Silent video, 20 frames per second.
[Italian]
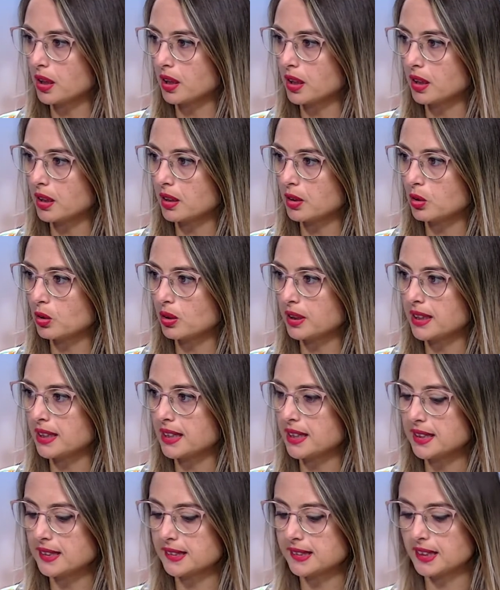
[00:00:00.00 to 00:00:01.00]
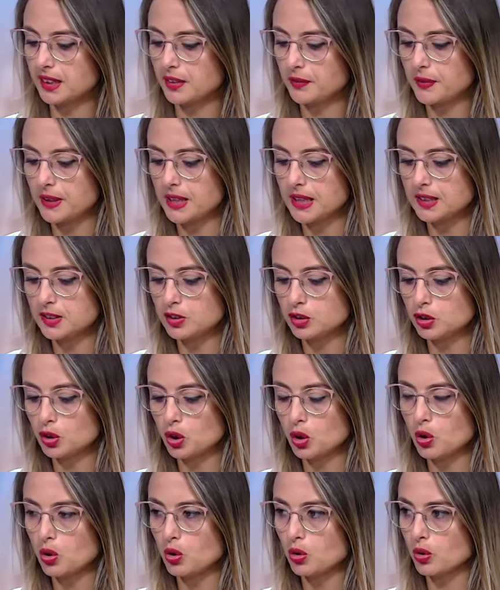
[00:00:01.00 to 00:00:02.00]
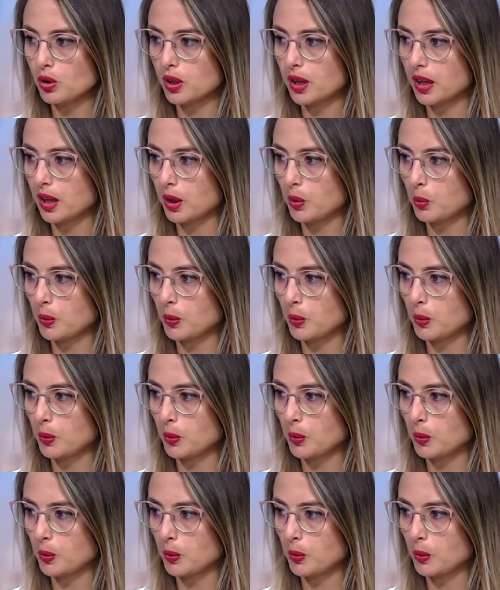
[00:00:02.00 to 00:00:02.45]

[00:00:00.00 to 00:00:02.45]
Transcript: eh, con, il servizio e